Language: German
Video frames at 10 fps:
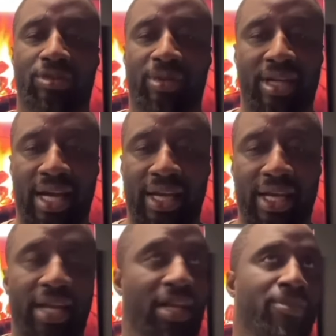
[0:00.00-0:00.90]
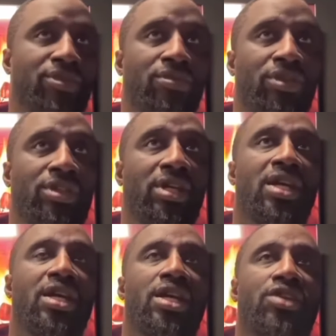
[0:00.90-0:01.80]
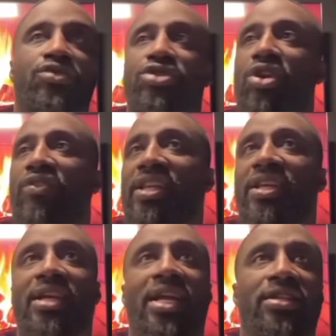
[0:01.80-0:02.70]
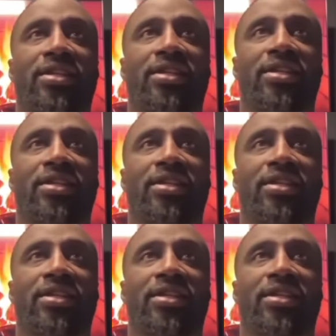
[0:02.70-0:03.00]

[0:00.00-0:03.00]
Ich bin keiner, der hatet, absolut nicht. Ich wünsche noch weiter. Ja,